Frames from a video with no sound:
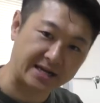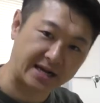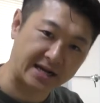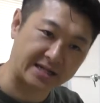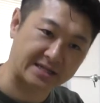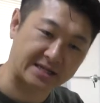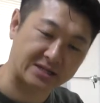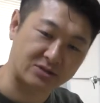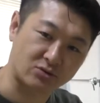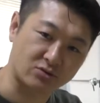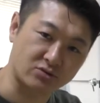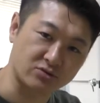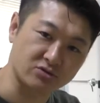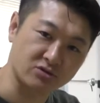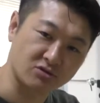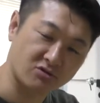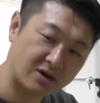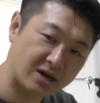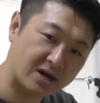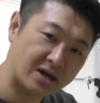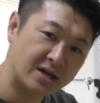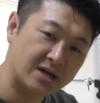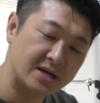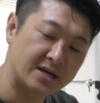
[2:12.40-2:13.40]
い方というの
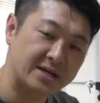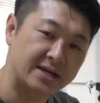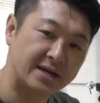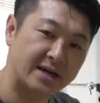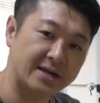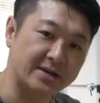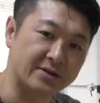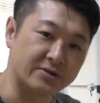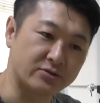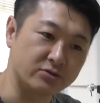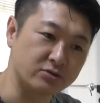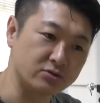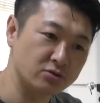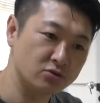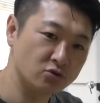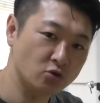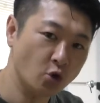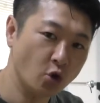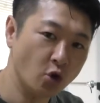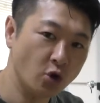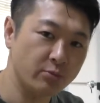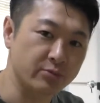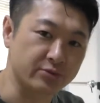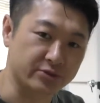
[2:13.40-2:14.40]
は、やはり運
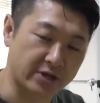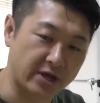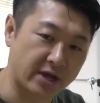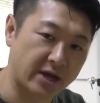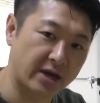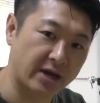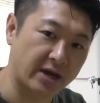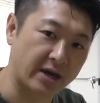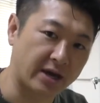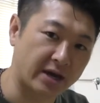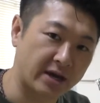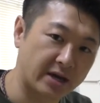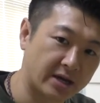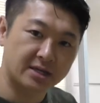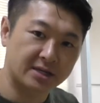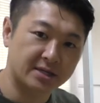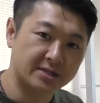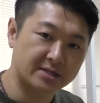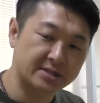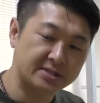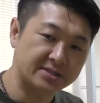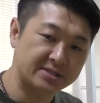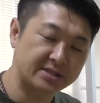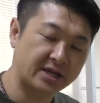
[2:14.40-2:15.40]
動部で
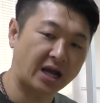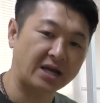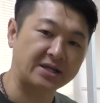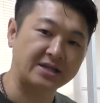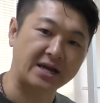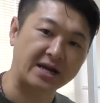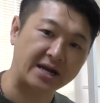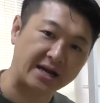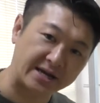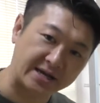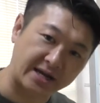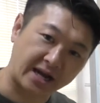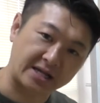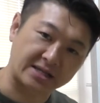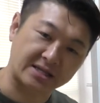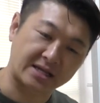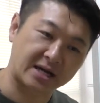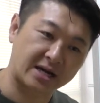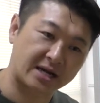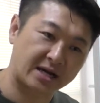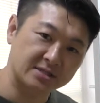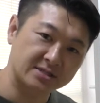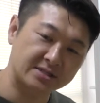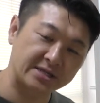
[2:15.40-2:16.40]
背が高い
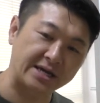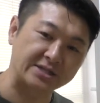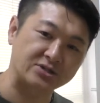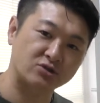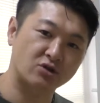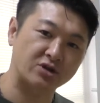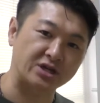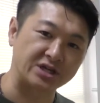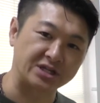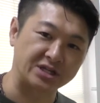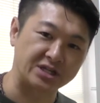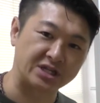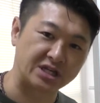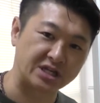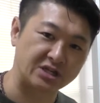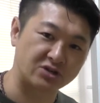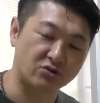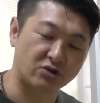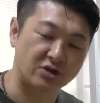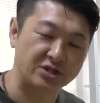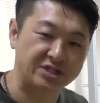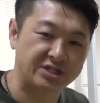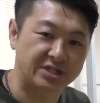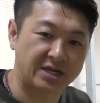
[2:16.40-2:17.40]
方、成長期に筋
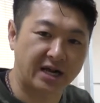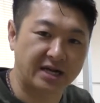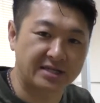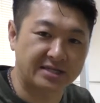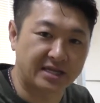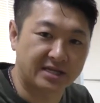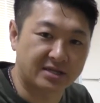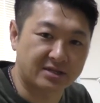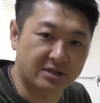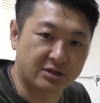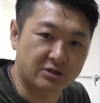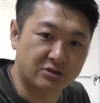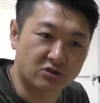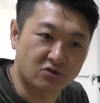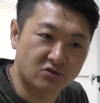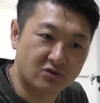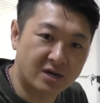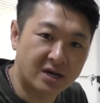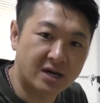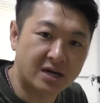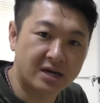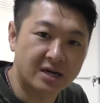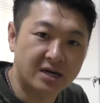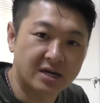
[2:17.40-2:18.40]
トレしてた方っていうの
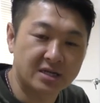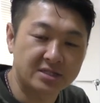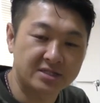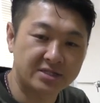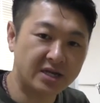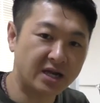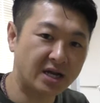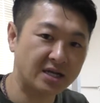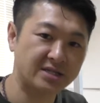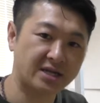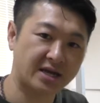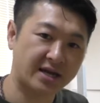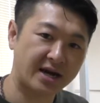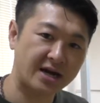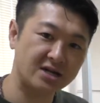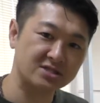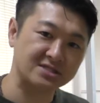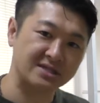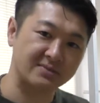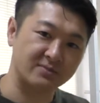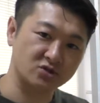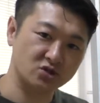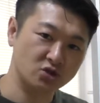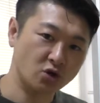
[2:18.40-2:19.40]
は、背が高く
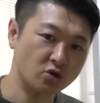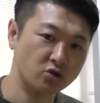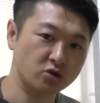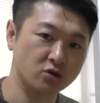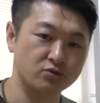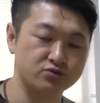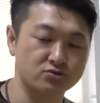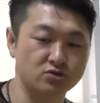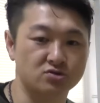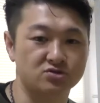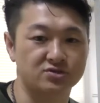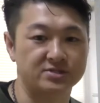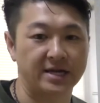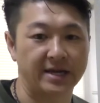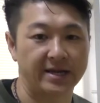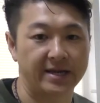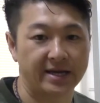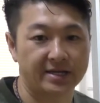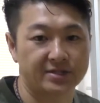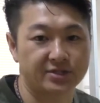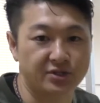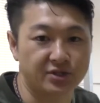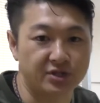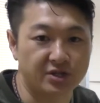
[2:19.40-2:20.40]
てもちょっと太くなり
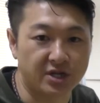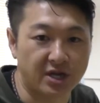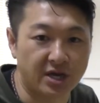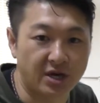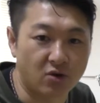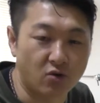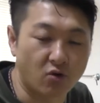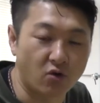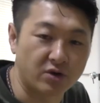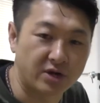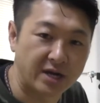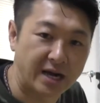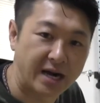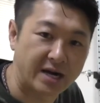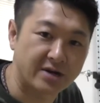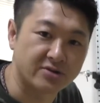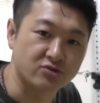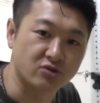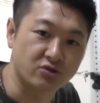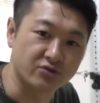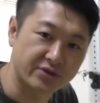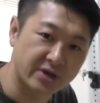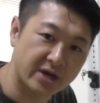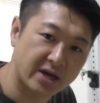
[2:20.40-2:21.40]
やすい傾向にある
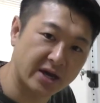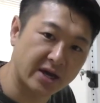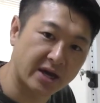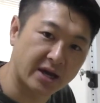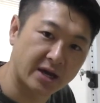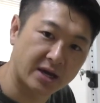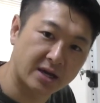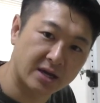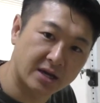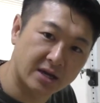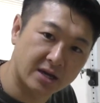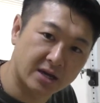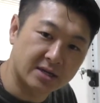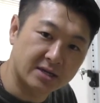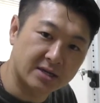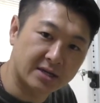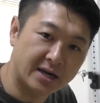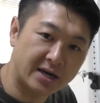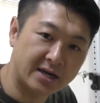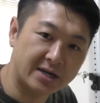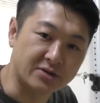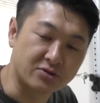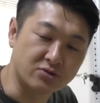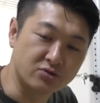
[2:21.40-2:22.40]
ので、
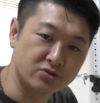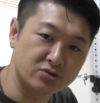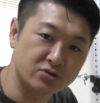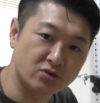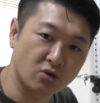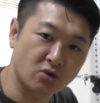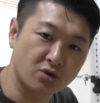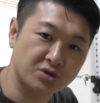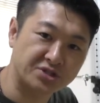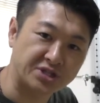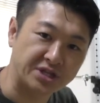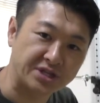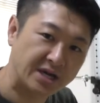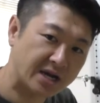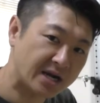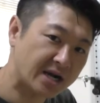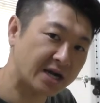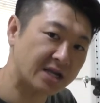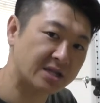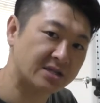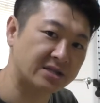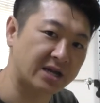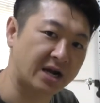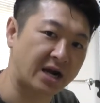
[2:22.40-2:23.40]
やはり運動をしてな
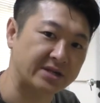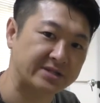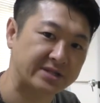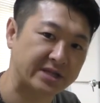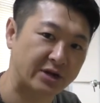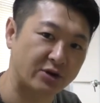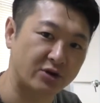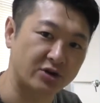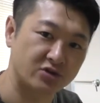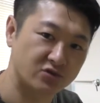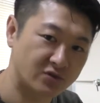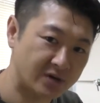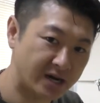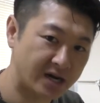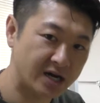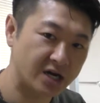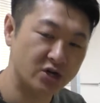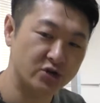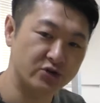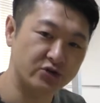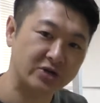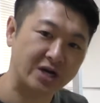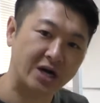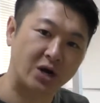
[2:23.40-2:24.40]
かった方より
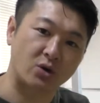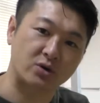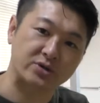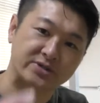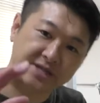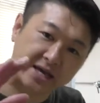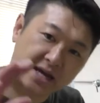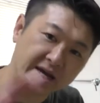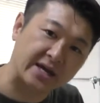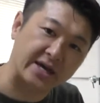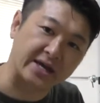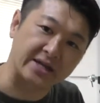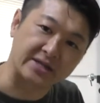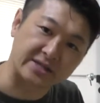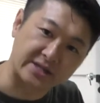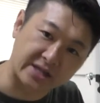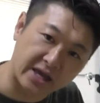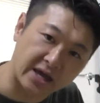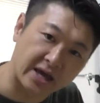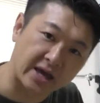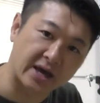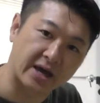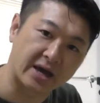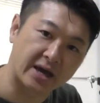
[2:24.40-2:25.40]
は負荷を下げ
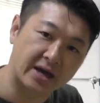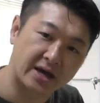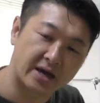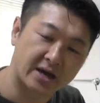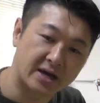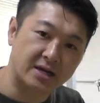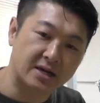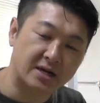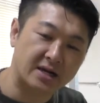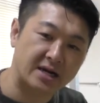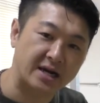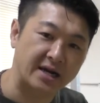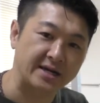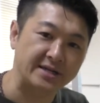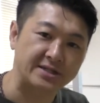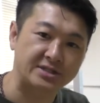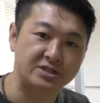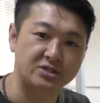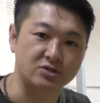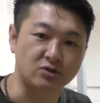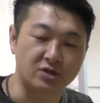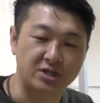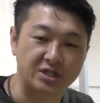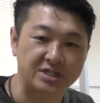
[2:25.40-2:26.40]
て、回
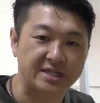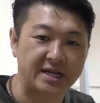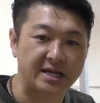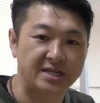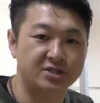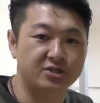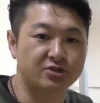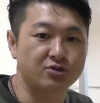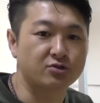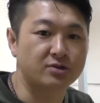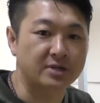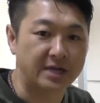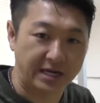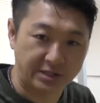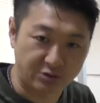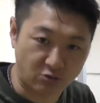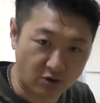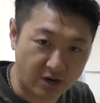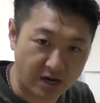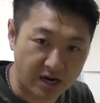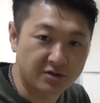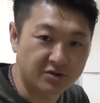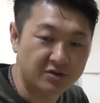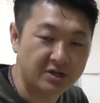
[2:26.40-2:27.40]
数をに、さんじゅっかいと
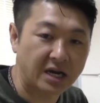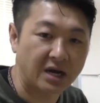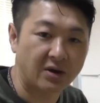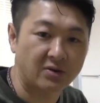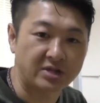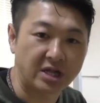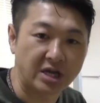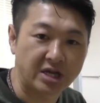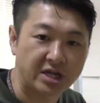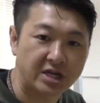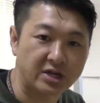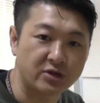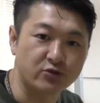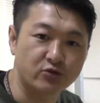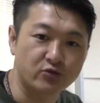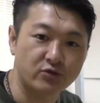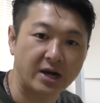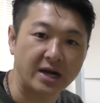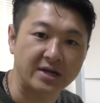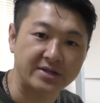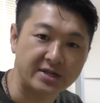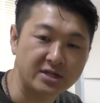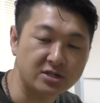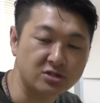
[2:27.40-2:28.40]
かぐらいをできる負
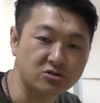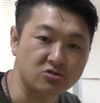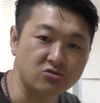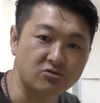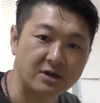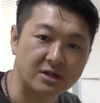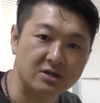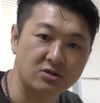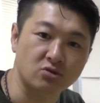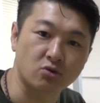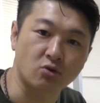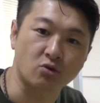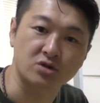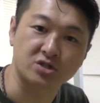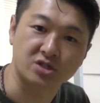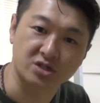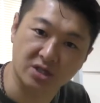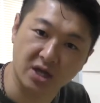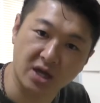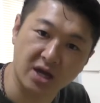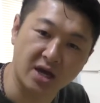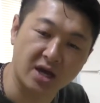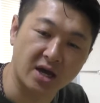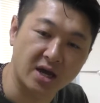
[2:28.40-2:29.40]
荷でスクワットをし
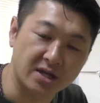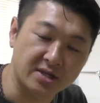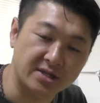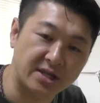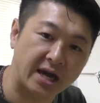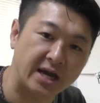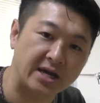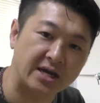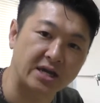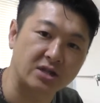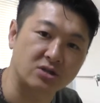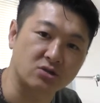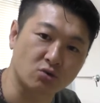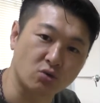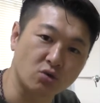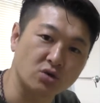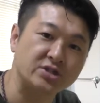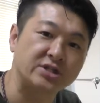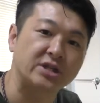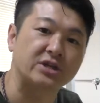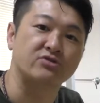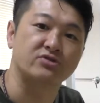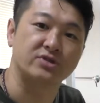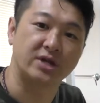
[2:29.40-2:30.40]
てダイエットを
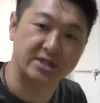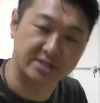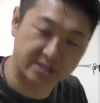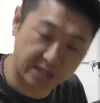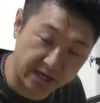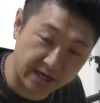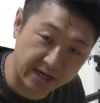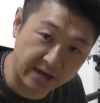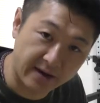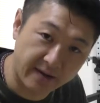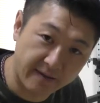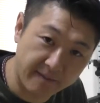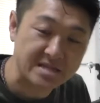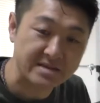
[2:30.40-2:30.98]
してください。